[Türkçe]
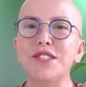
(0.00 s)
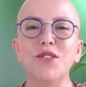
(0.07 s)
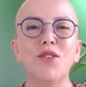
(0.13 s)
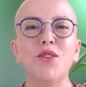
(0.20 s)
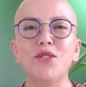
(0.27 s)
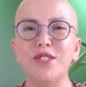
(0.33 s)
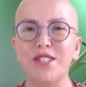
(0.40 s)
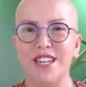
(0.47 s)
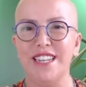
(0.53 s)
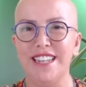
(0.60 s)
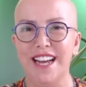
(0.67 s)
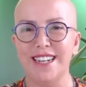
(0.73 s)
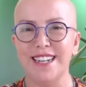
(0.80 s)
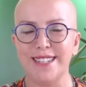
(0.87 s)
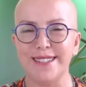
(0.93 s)
çok
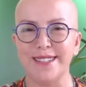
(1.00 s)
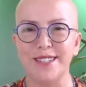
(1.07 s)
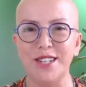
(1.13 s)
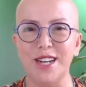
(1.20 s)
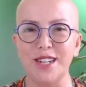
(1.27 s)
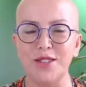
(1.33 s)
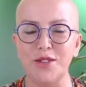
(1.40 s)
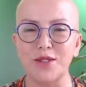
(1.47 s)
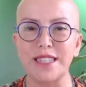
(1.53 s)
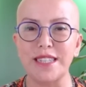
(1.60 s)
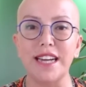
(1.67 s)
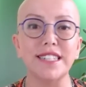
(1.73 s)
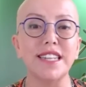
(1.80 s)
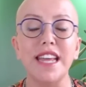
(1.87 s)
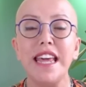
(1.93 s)
şeyler katacak
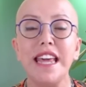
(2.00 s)
dostlar.